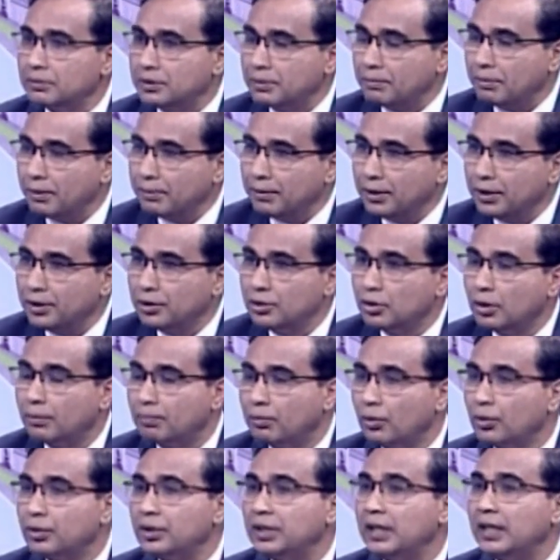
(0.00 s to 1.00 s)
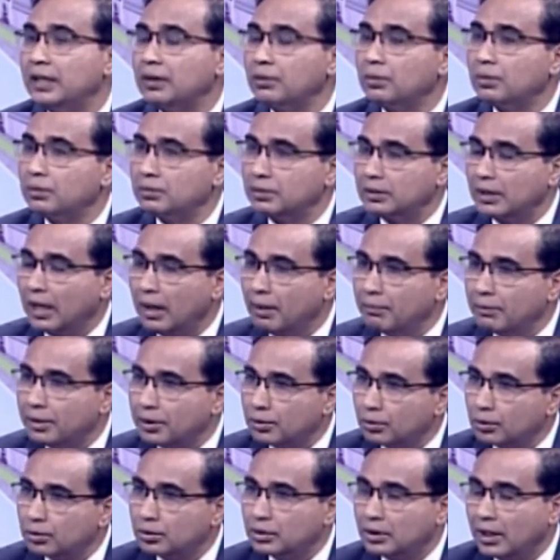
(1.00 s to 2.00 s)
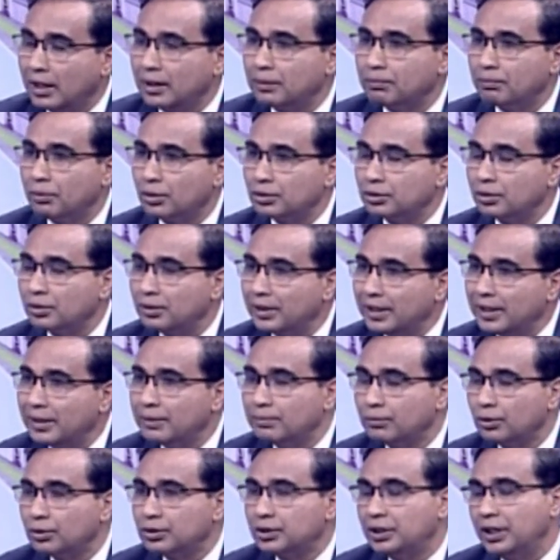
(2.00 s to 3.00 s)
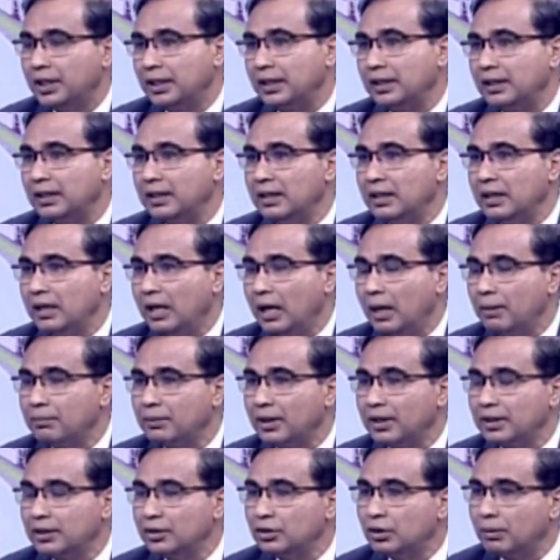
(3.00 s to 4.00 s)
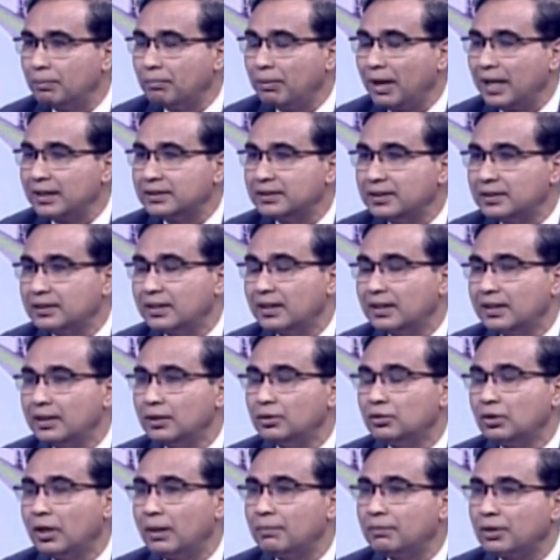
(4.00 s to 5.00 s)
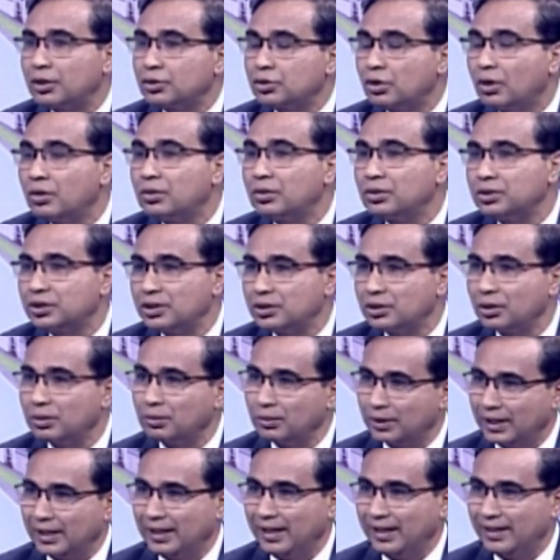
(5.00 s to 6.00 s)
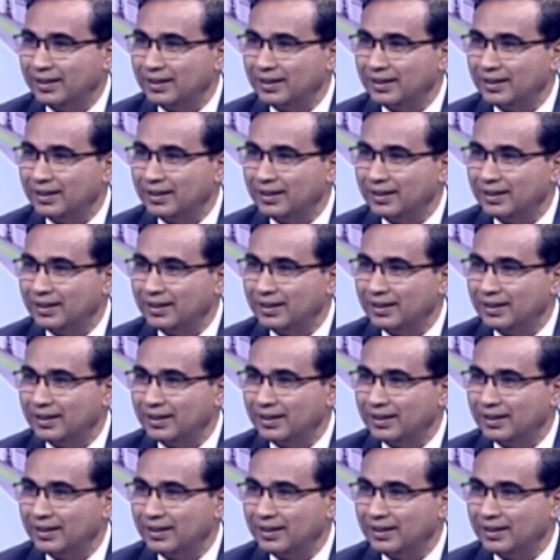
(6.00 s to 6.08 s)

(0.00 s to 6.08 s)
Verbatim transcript: বিভিন্ন পণ্যের দামের উত্থান পতন এর মধ্যে আমরা কিন্তু বাজেটকে কিন্তু আমরা সংকুচিত করি নেই